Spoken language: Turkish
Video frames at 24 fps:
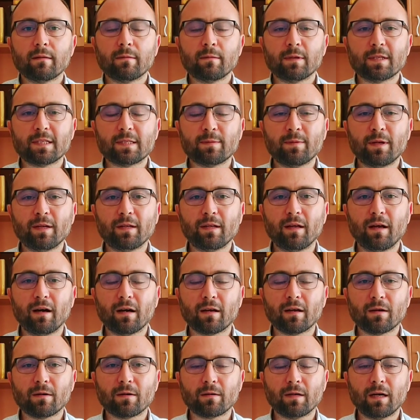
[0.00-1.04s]

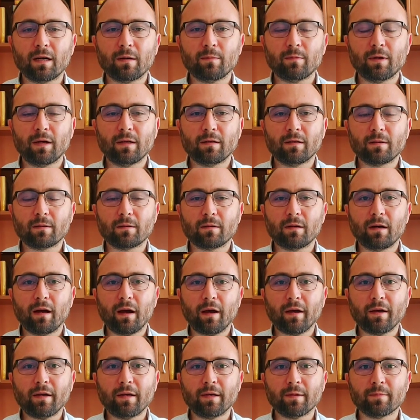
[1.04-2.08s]

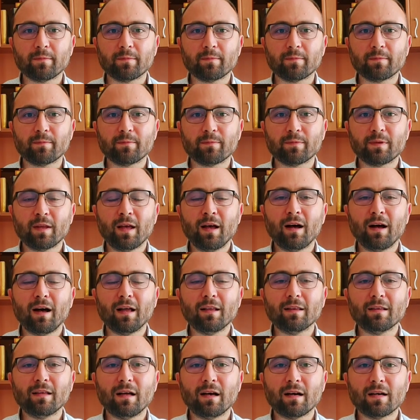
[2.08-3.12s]
Bismillahirrahmanirrahim.
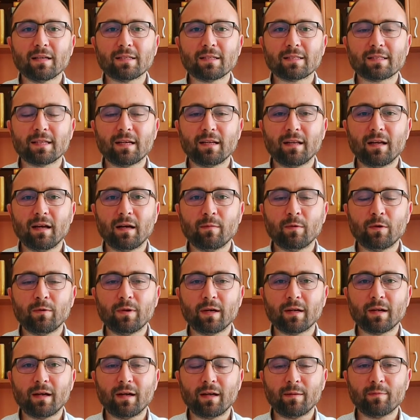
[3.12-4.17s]
Allah'ın selamı
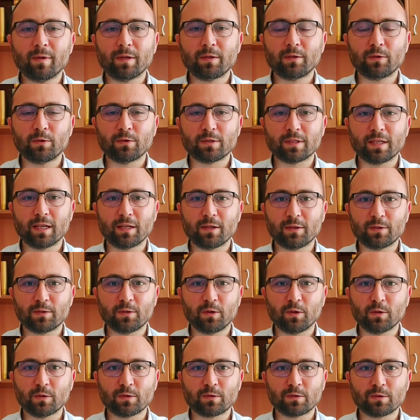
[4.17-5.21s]
ve rahmeti üzerinize
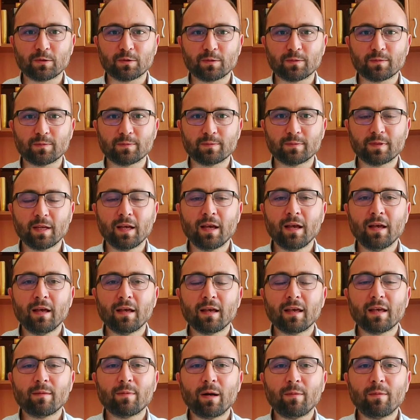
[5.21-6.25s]
olsun.
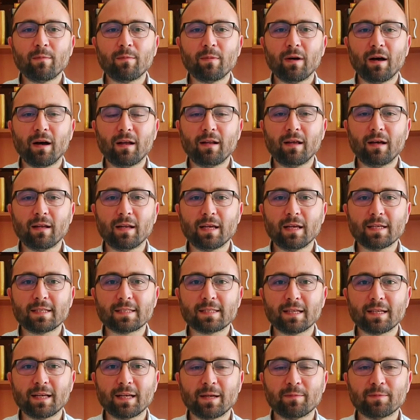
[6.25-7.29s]
İmam Ali
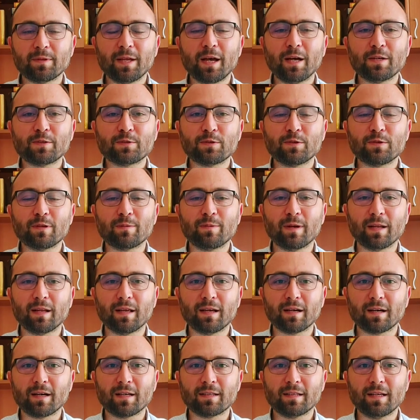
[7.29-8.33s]
aleyhisselam Nehcül
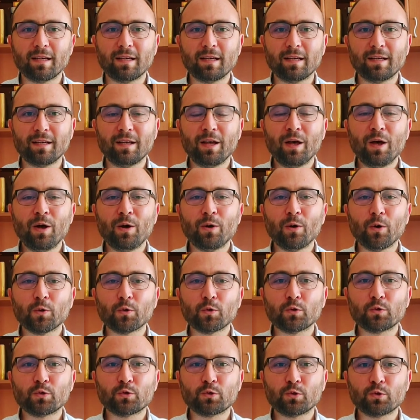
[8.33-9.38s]
Belaga'da
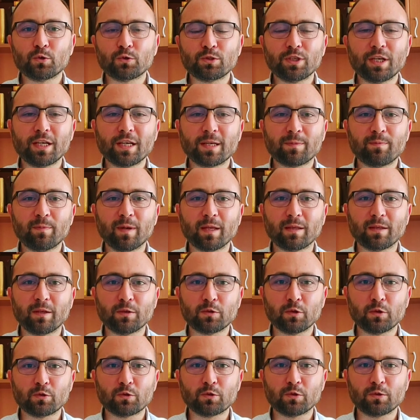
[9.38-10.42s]
33. hikmetli
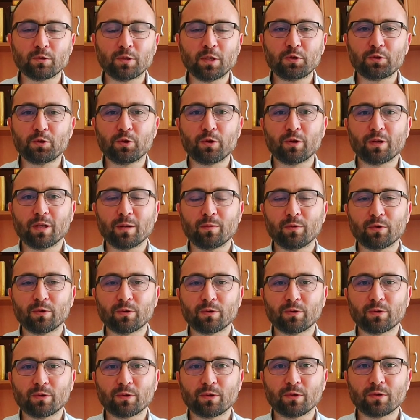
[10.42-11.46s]
sözünde şöyle
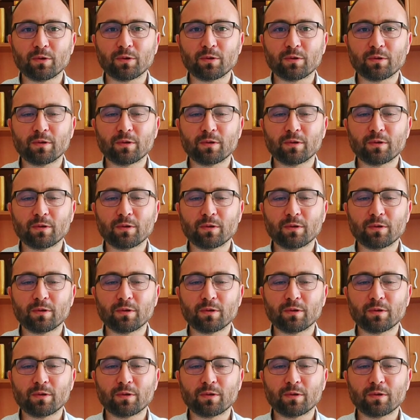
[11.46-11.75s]
buyuruyor.